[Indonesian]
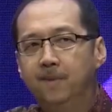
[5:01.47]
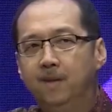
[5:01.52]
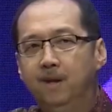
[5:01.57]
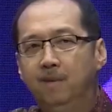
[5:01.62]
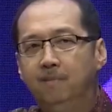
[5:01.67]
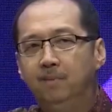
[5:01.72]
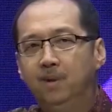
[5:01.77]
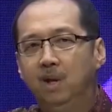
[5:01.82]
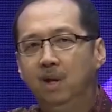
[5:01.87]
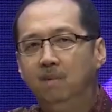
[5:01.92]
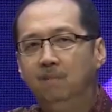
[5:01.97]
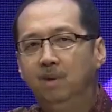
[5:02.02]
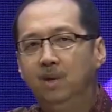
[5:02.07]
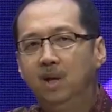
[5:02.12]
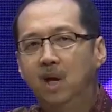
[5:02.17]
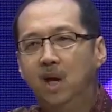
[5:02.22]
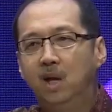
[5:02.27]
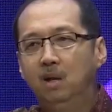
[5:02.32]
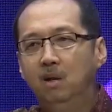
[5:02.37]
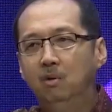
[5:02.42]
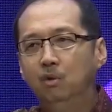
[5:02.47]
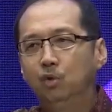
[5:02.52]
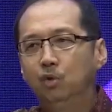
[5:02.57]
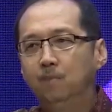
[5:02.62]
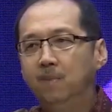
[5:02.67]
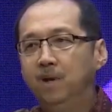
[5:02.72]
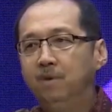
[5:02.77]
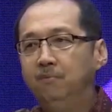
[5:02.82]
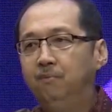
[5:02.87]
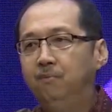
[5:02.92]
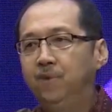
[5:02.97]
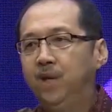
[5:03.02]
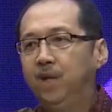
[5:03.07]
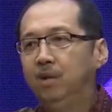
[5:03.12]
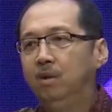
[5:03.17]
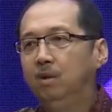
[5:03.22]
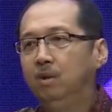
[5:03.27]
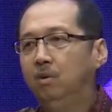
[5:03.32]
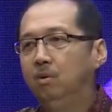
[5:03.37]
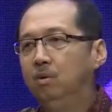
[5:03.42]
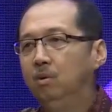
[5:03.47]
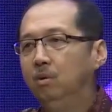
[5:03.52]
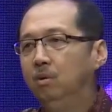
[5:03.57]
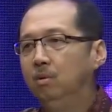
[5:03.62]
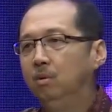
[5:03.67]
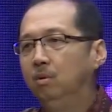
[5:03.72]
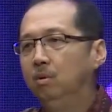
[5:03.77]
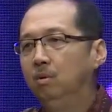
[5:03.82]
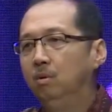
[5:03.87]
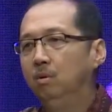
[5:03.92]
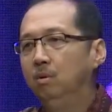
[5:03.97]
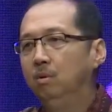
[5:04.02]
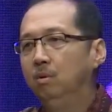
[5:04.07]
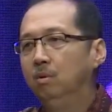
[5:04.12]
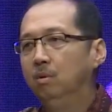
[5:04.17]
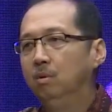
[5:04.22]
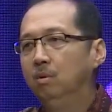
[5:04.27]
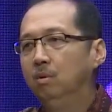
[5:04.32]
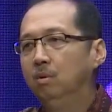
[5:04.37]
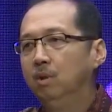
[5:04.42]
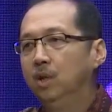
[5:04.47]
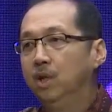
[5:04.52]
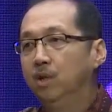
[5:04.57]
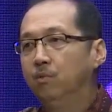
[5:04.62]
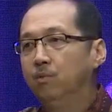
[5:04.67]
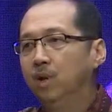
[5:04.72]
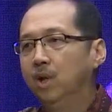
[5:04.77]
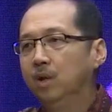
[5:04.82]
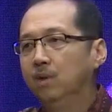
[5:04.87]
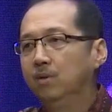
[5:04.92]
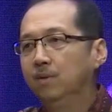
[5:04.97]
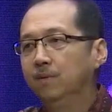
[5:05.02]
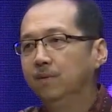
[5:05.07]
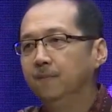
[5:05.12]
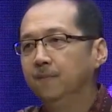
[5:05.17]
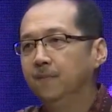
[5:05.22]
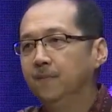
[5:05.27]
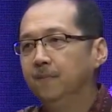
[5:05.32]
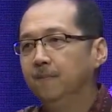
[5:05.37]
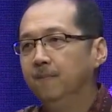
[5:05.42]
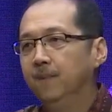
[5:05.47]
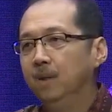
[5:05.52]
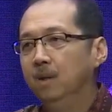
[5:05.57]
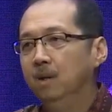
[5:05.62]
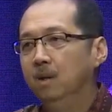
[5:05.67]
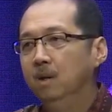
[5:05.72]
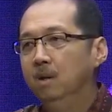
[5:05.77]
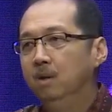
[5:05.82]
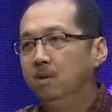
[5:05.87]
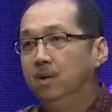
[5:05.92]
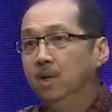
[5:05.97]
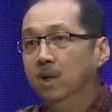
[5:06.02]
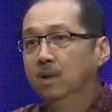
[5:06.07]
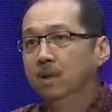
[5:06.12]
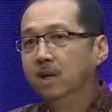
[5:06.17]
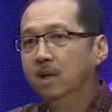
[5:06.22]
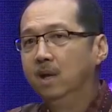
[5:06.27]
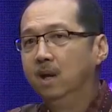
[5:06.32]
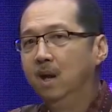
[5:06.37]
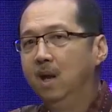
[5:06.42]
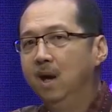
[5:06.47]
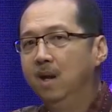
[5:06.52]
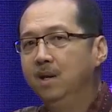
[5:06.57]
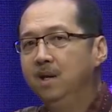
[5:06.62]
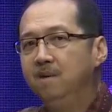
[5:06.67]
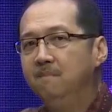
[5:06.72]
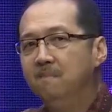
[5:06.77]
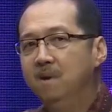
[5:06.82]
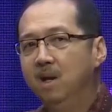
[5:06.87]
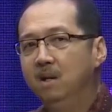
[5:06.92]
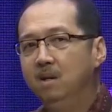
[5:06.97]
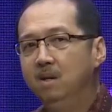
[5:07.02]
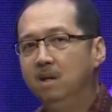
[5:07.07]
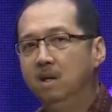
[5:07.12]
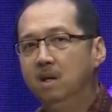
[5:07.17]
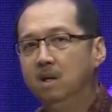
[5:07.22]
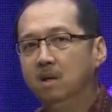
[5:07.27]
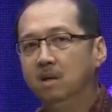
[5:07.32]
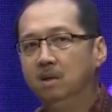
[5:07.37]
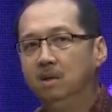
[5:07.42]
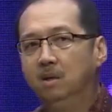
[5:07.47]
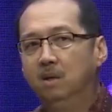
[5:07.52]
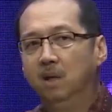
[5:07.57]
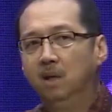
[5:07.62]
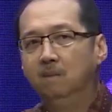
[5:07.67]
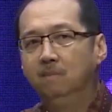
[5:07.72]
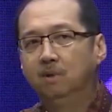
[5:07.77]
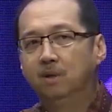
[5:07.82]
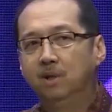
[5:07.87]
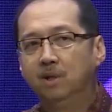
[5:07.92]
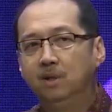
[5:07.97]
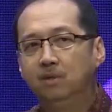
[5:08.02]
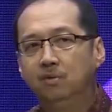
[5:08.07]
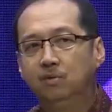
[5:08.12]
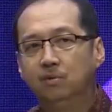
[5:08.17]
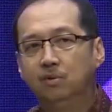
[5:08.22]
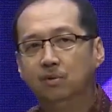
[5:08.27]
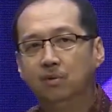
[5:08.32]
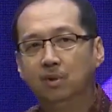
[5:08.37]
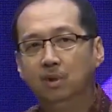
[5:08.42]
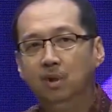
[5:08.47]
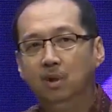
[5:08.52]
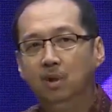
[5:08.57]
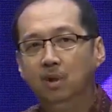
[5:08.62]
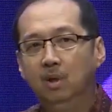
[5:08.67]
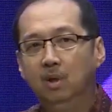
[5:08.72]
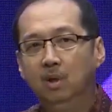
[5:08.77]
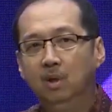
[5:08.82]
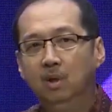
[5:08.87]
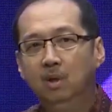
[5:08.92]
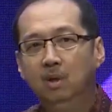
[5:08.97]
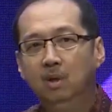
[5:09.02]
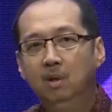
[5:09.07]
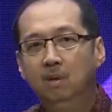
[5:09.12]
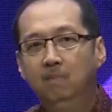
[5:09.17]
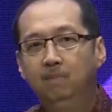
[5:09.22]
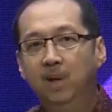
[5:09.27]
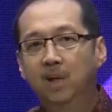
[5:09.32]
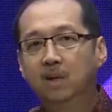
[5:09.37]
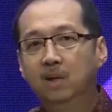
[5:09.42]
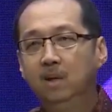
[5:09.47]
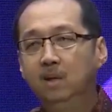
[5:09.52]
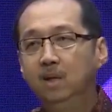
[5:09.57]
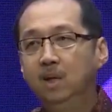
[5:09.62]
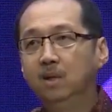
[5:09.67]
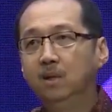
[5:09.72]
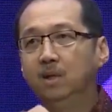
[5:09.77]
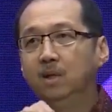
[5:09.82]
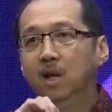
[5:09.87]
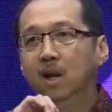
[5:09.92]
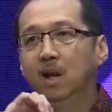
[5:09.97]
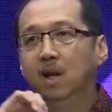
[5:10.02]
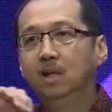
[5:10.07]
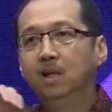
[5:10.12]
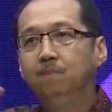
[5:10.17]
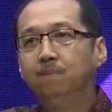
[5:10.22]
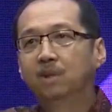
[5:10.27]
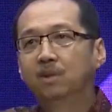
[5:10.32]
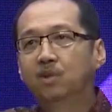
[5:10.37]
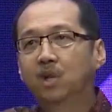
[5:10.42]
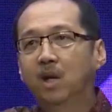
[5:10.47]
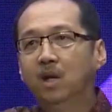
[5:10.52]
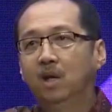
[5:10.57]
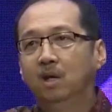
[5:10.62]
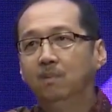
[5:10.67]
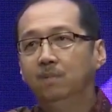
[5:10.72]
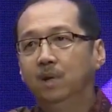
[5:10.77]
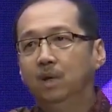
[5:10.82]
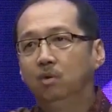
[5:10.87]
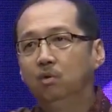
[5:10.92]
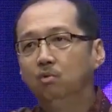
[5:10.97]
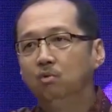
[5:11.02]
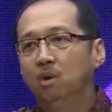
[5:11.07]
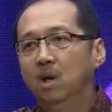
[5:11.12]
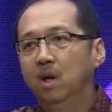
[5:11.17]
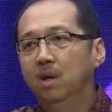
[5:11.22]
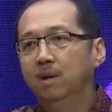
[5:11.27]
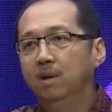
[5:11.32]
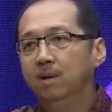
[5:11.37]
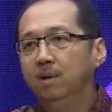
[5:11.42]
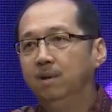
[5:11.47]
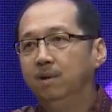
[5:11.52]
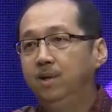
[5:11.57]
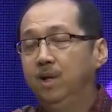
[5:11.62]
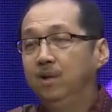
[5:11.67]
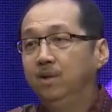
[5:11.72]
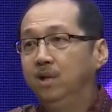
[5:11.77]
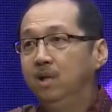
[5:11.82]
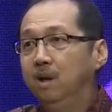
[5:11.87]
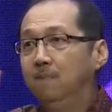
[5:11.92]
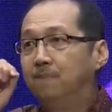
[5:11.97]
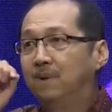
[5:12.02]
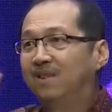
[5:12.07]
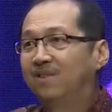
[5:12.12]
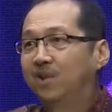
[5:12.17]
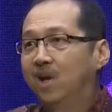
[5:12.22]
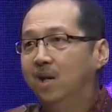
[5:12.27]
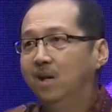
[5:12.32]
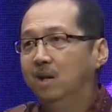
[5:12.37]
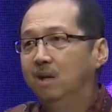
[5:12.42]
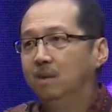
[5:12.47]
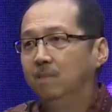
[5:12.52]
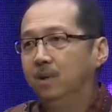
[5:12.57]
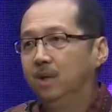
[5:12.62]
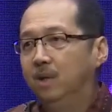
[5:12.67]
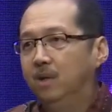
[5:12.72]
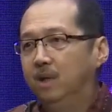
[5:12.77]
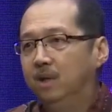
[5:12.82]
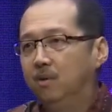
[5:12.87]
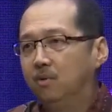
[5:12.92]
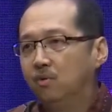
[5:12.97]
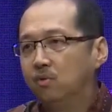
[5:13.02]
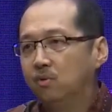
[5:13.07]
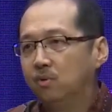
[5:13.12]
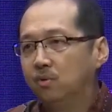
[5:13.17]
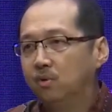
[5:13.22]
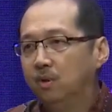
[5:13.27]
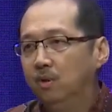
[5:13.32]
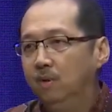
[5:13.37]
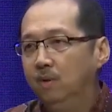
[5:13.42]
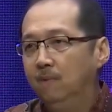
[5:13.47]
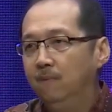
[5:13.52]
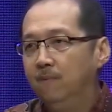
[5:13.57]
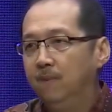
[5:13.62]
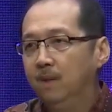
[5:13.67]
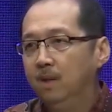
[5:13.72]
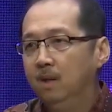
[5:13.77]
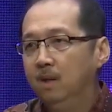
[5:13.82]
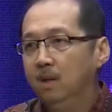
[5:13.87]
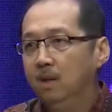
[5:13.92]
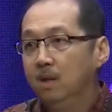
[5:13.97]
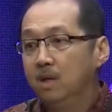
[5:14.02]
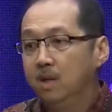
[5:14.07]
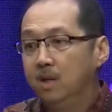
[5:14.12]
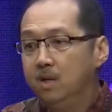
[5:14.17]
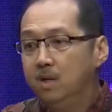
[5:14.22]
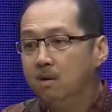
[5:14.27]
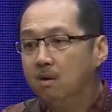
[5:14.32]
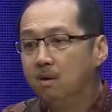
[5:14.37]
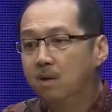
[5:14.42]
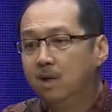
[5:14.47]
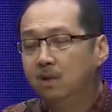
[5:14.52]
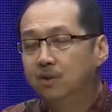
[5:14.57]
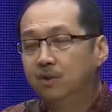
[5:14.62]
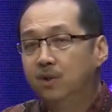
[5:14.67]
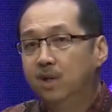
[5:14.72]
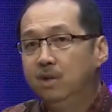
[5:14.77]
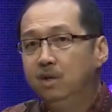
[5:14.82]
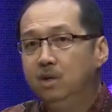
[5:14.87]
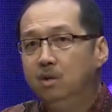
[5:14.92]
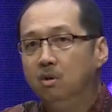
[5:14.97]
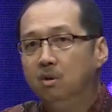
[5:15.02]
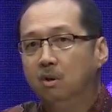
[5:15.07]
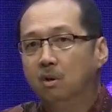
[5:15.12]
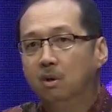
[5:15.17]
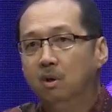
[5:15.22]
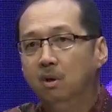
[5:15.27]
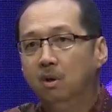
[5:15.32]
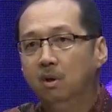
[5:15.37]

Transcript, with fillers: dia bilang I lose my faith in Christ. Dia kehilangan imannya di dalam Kristus. Bahkan dia tidak lagi percaya kepada Tuhan. Dia tidak percaya kepada Yesus. Ini orang senior.